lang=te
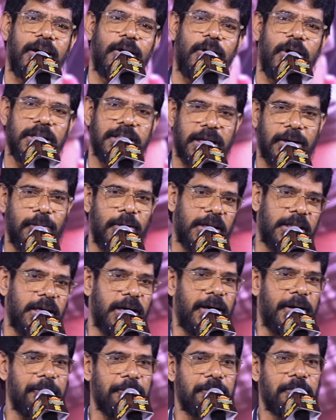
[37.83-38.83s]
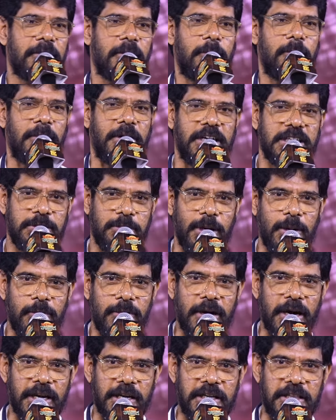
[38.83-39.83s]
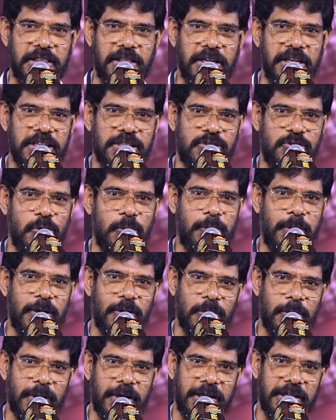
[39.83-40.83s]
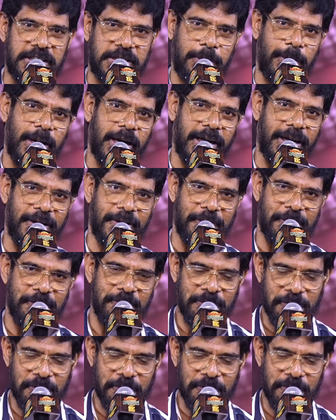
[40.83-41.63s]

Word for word: నాకు ఆ తర్వాత మహేష్ బాబు గారికి త్రీ సూపర్ డూపర్ హిట్స్ పాడాను